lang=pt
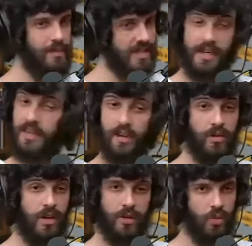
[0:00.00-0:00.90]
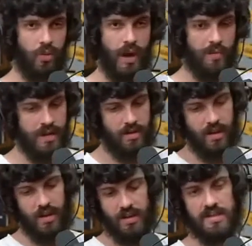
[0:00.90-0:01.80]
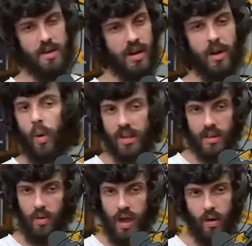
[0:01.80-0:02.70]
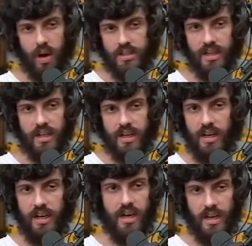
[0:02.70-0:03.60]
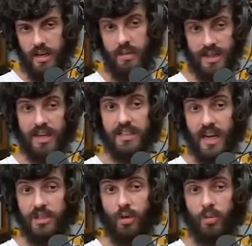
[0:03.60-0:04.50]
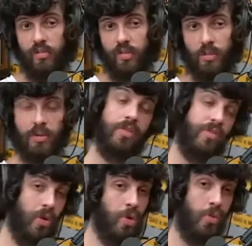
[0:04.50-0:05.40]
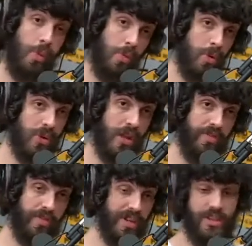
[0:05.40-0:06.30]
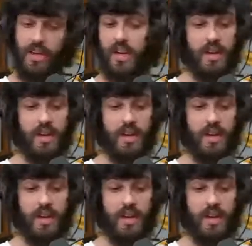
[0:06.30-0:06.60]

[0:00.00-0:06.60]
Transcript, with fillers: Mas ele tá indo num caminho que se alguém cortar um recorte daquele e me taxar de homofóbico, que foi o que o público dele fez